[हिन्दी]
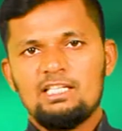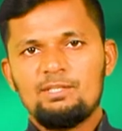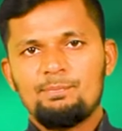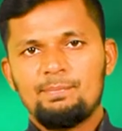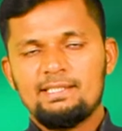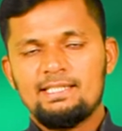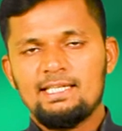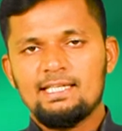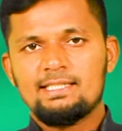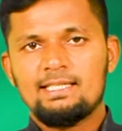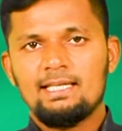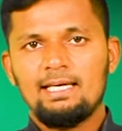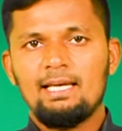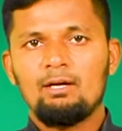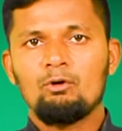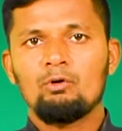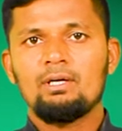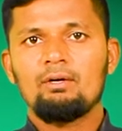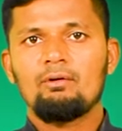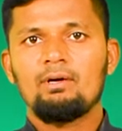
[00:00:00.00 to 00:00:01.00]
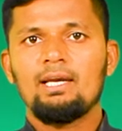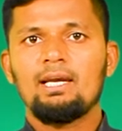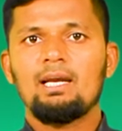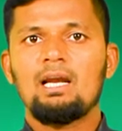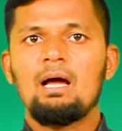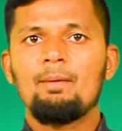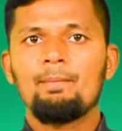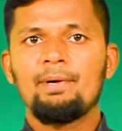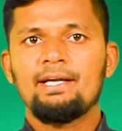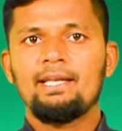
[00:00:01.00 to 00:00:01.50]
इस बिजनेस के लिए होने वाला
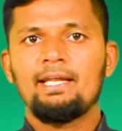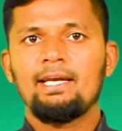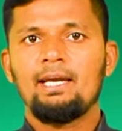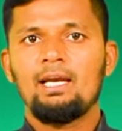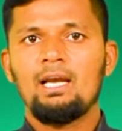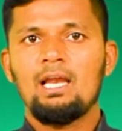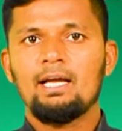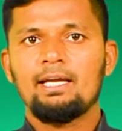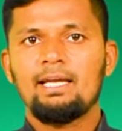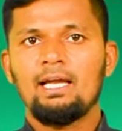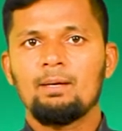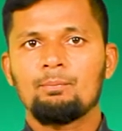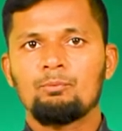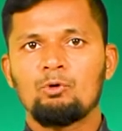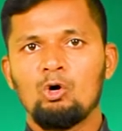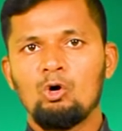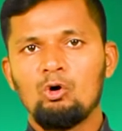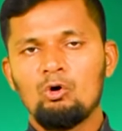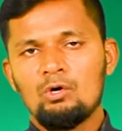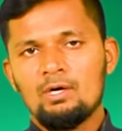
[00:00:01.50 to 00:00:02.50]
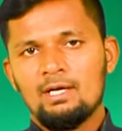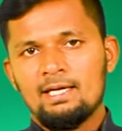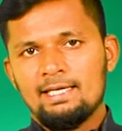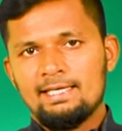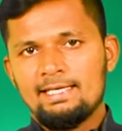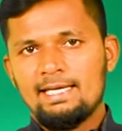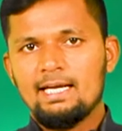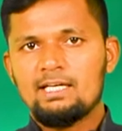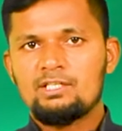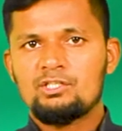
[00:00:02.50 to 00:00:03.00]
रॉ मटेरियल आके आपको
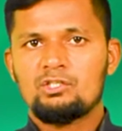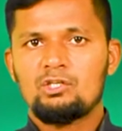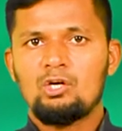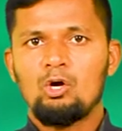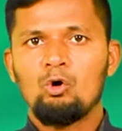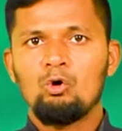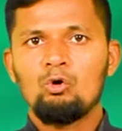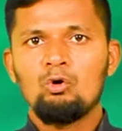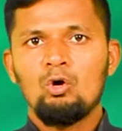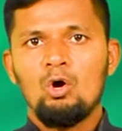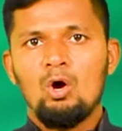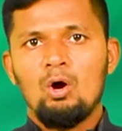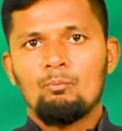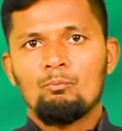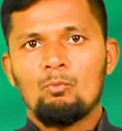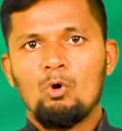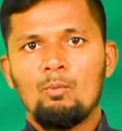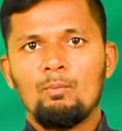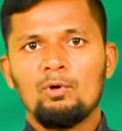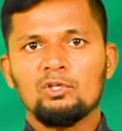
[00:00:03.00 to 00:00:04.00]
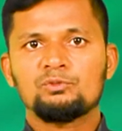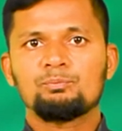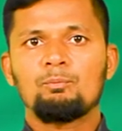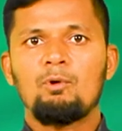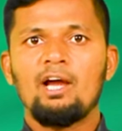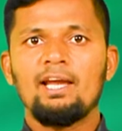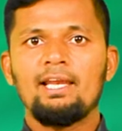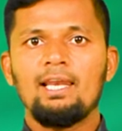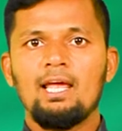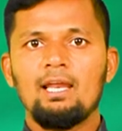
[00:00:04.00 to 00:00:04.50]
एक स्टोव मोमोस
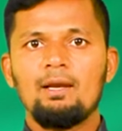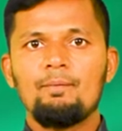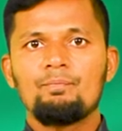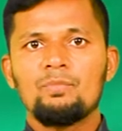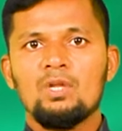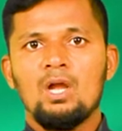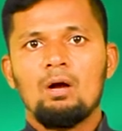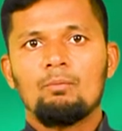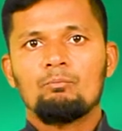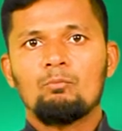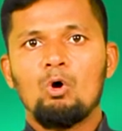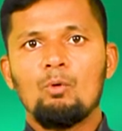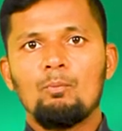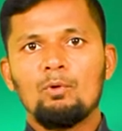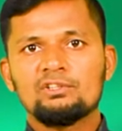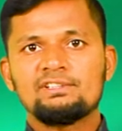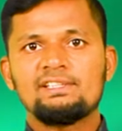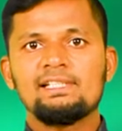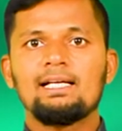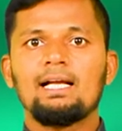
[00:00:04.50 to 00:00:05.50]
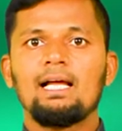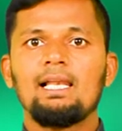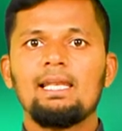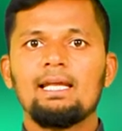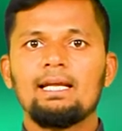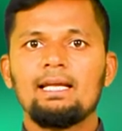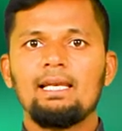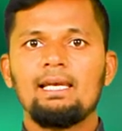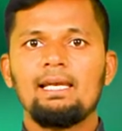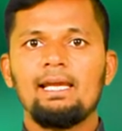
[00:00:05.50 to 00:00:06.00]
बॉयलर मोमोस
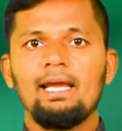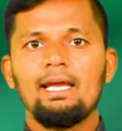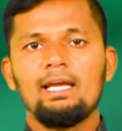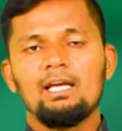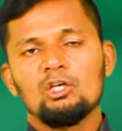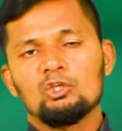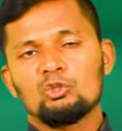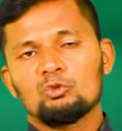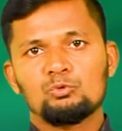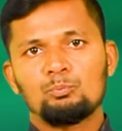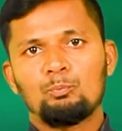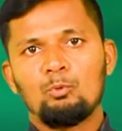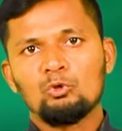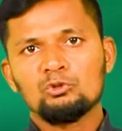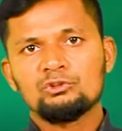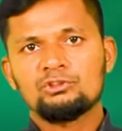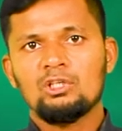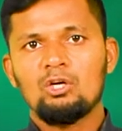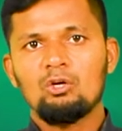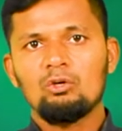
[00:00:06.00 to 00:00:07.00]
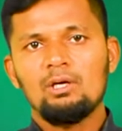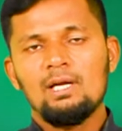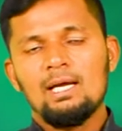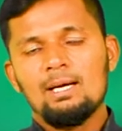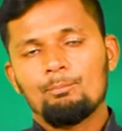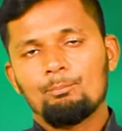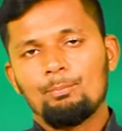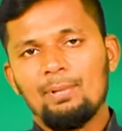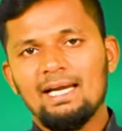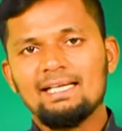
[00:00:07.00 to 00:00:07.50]
निकालने के लिए स्पून और
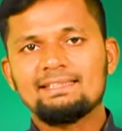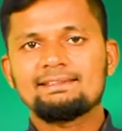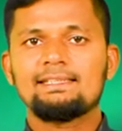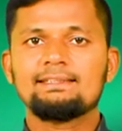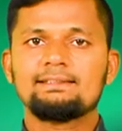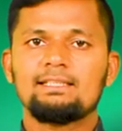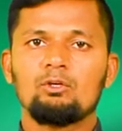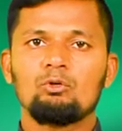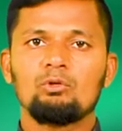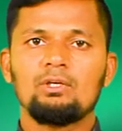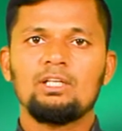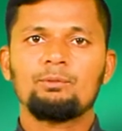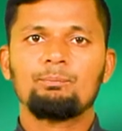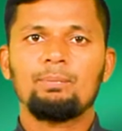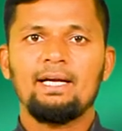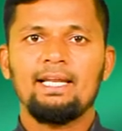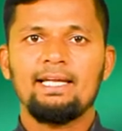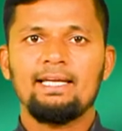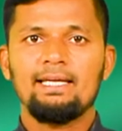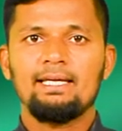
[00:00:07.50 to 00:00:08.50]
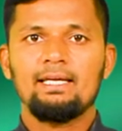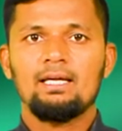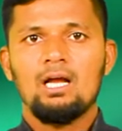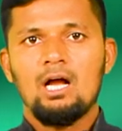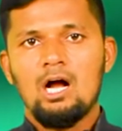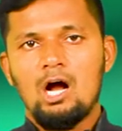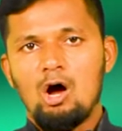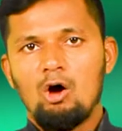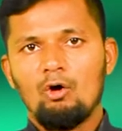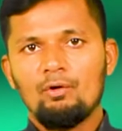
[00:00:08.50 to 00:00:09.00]
प्लेट्स की जरूरत पड़ेगी
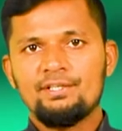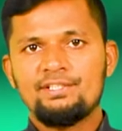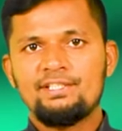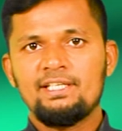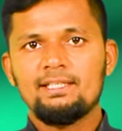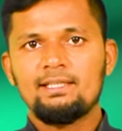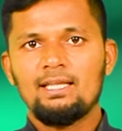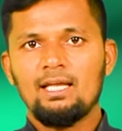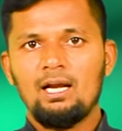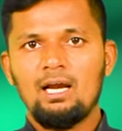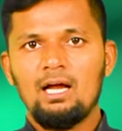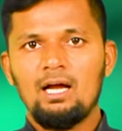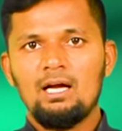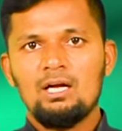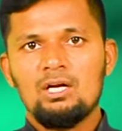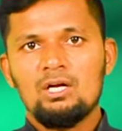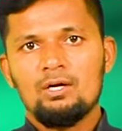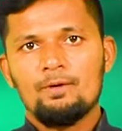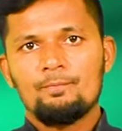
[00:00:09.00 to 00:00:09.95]
और इसी तरह